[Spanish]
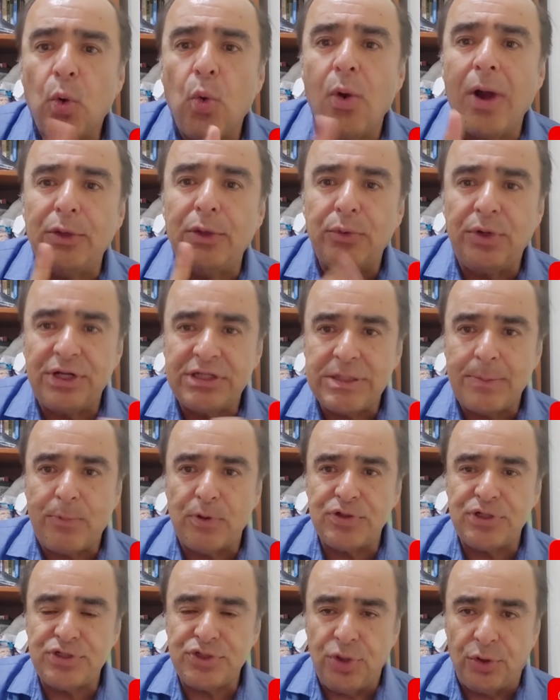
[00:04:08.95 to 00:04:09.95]
jugando en esa
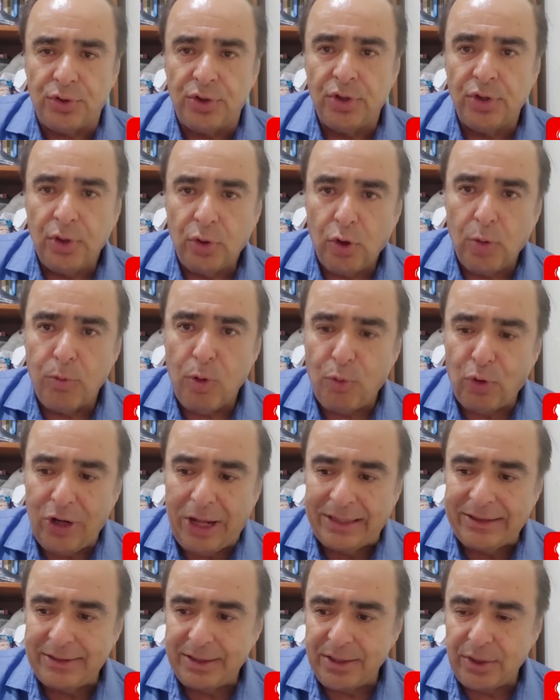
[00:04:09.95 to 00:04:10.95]
posición como
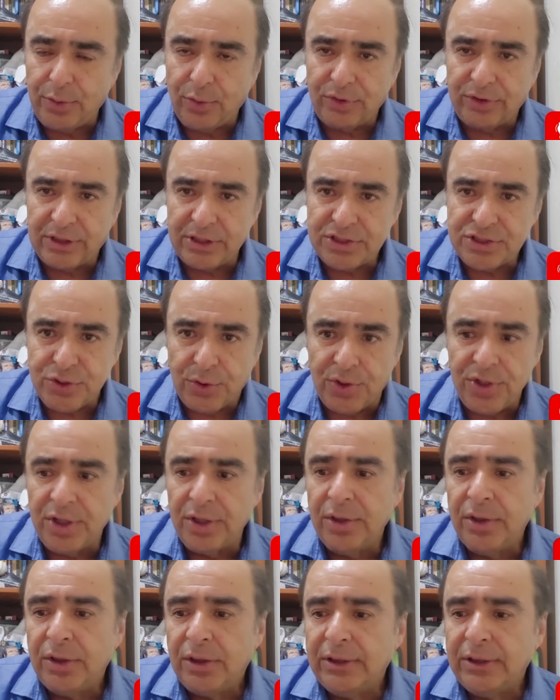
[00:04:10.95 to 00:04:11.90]
volante de contención.